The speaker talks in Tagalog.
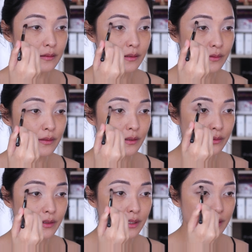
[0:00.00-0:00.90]
dito sa
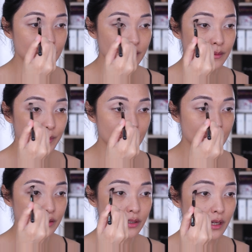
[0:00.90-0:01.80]
crease
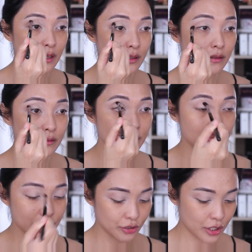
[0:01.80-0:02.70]
para siyang
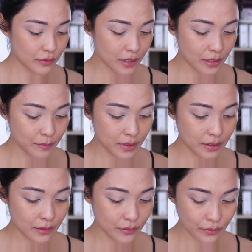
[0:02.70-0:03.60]
siya yung
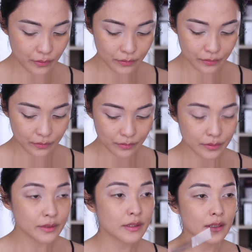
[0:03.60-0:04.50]
gagamitin kong
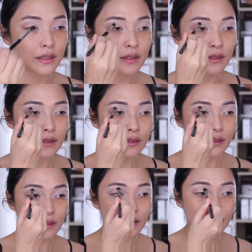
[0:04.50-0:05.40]

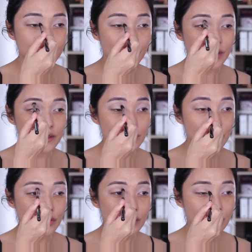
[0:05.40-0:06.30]
um,
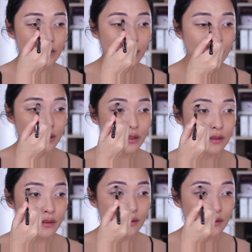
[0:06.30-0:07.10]
transition color.